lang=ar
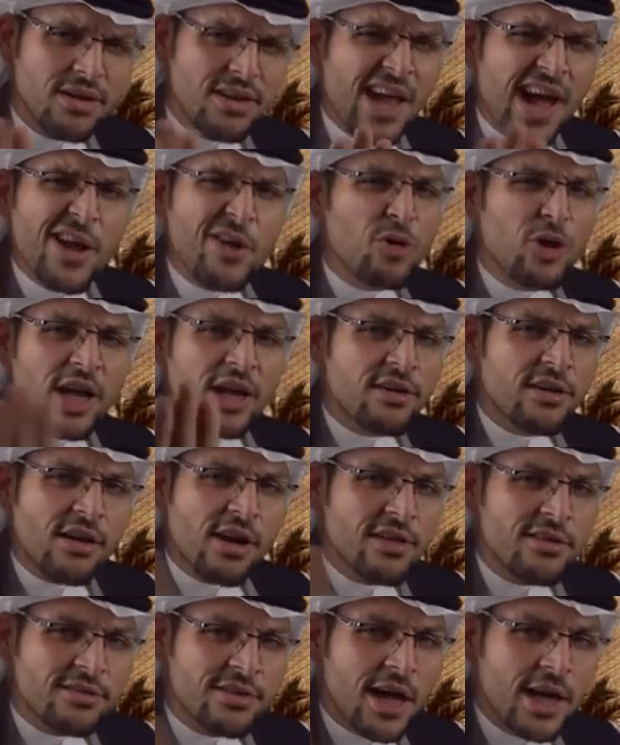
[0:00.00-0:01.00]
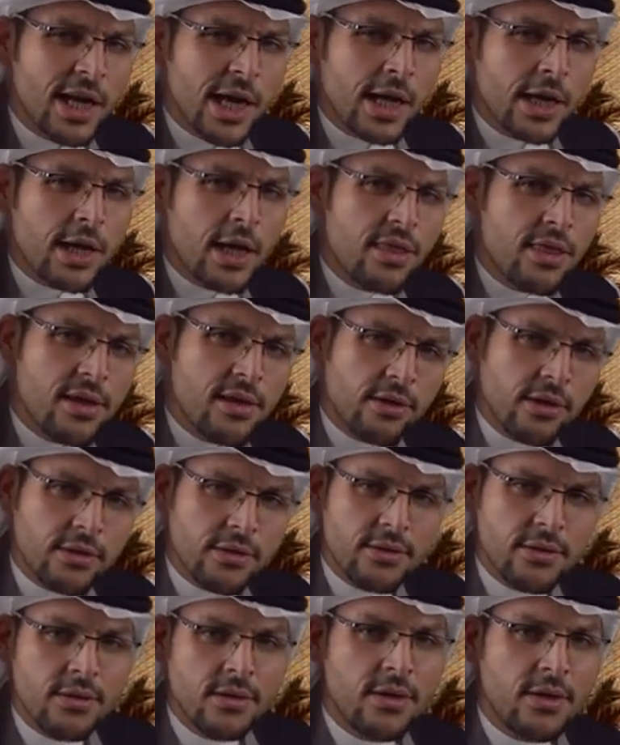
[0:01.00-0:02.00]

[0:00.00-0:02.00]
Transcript: لا يكررها التاريخ كثيرا